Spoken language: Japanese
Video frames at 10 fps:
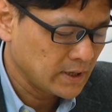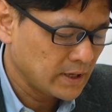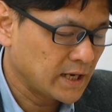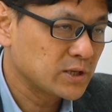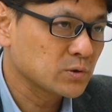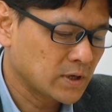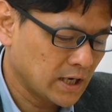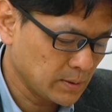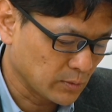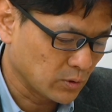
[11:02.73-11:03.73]
エヌエイチオー
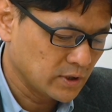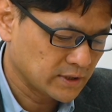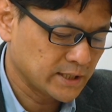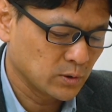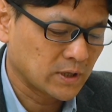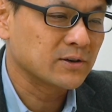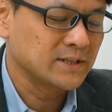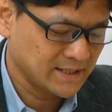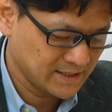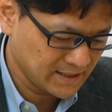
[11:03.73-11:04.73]
側でも内容を確
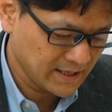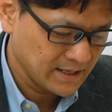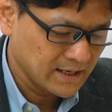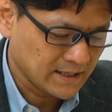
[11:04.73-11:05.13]
認して、